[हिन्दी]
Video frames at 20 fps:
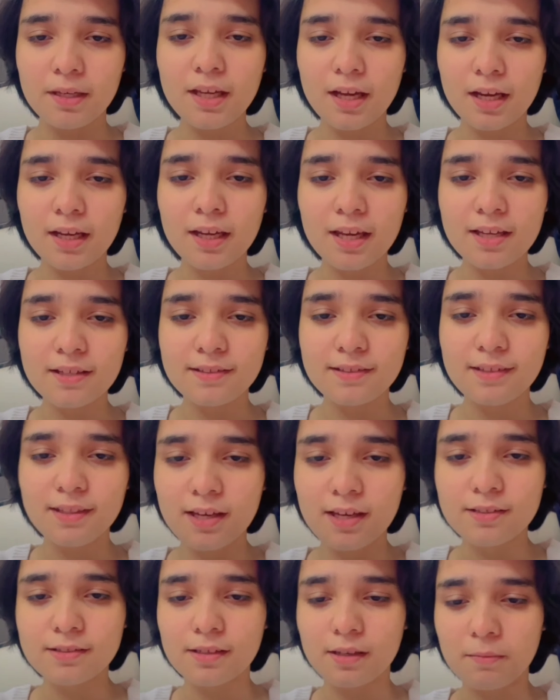मेरी आंखें ऐसी
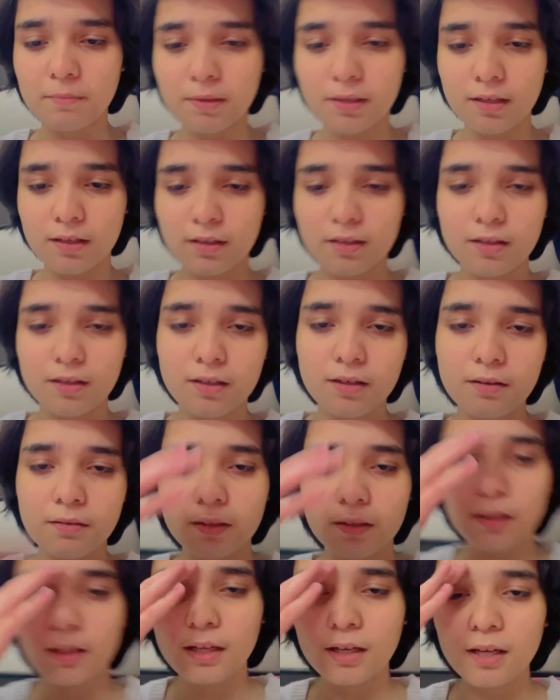हैं असल में
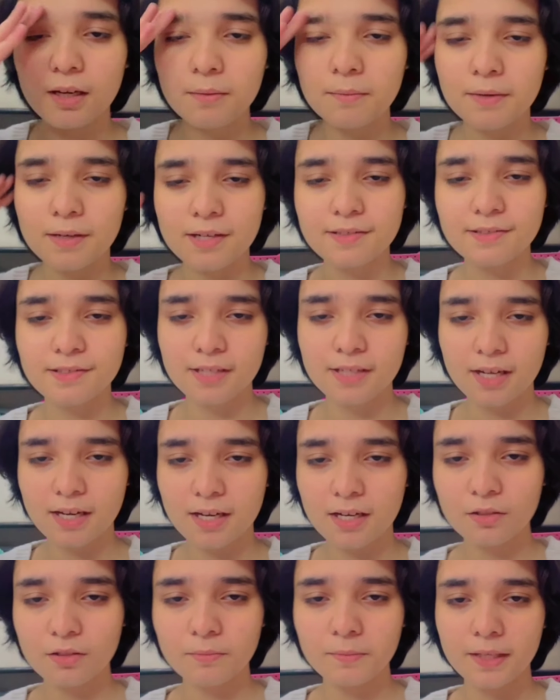मतलब अगर हम रेस्ट कर
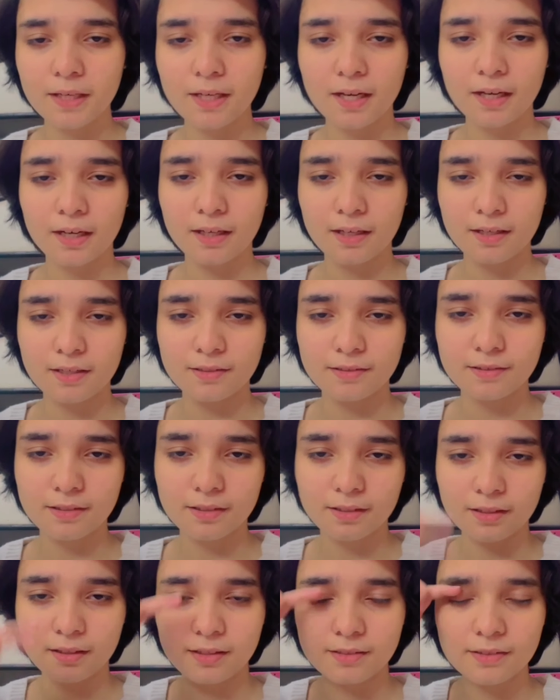लें तो मेरी आंखें ऐसी
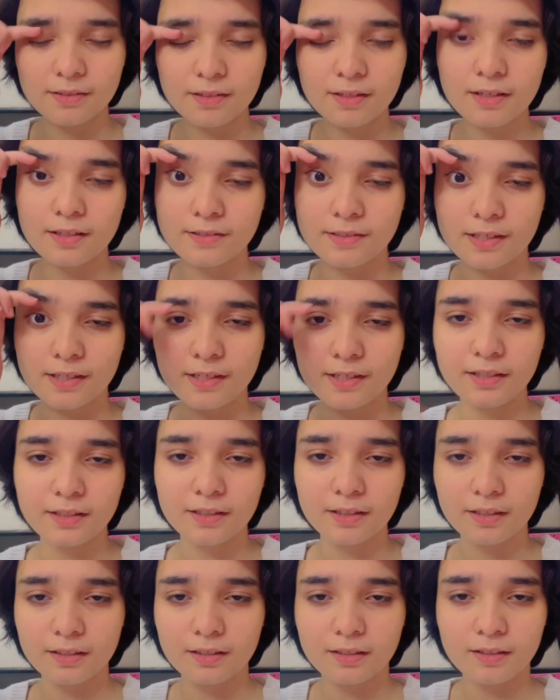हैं ऐसा नसेड़ी की
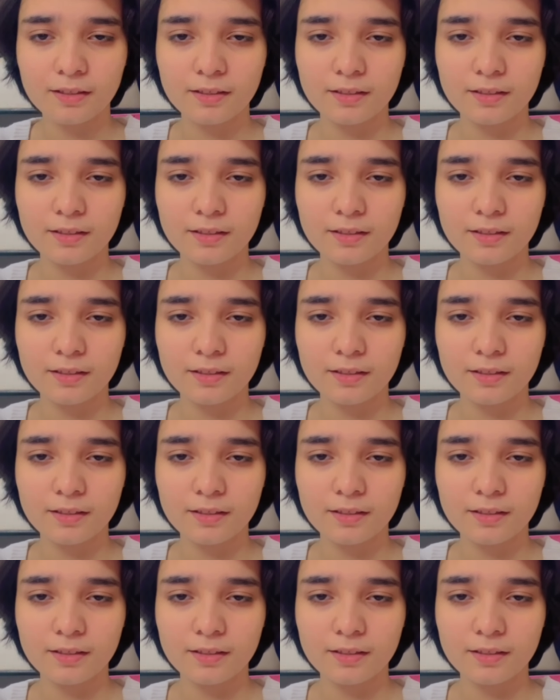तरह